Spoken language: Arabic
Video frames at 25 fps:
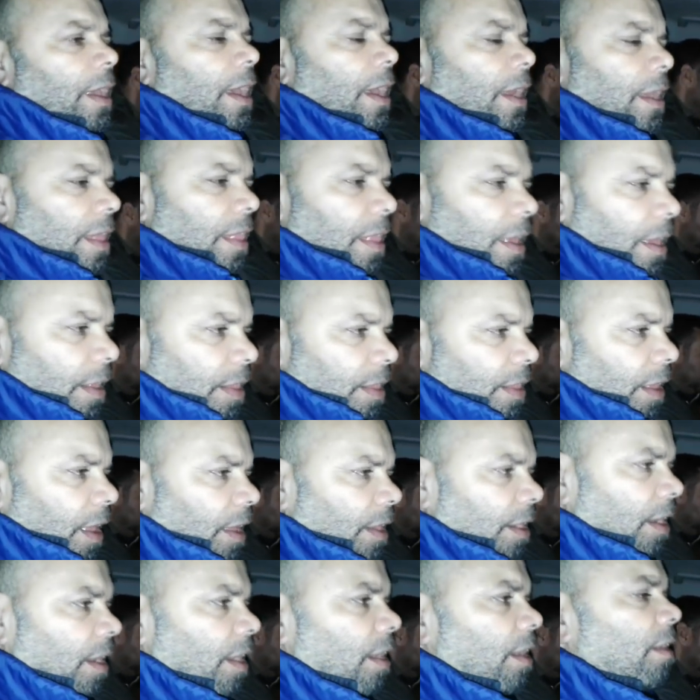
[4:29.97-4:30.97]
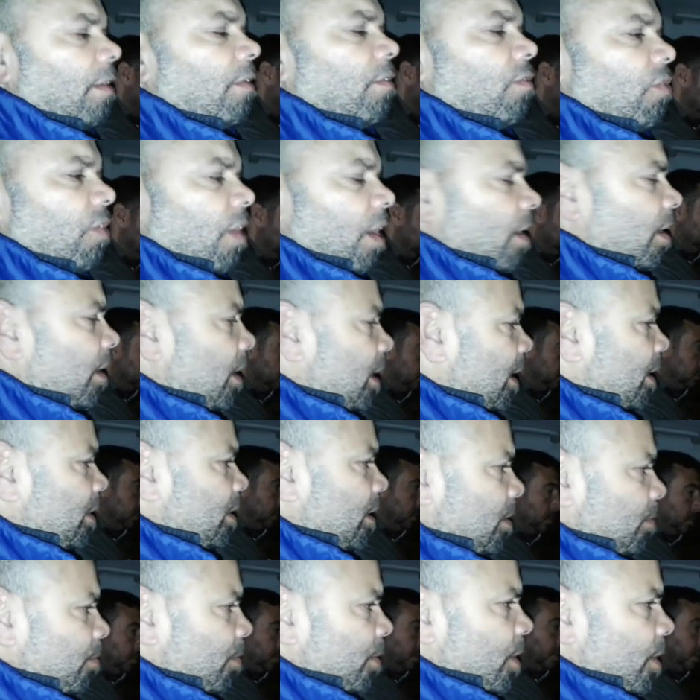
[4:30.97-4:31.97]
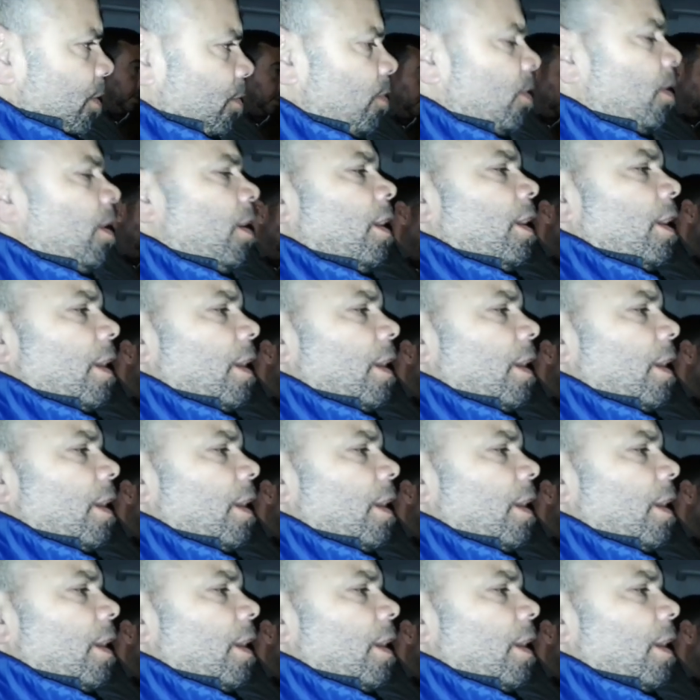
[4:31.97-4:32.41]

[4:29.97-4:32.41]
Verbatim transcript: على ذاك التقرير ان شاء الله غادي نبنيو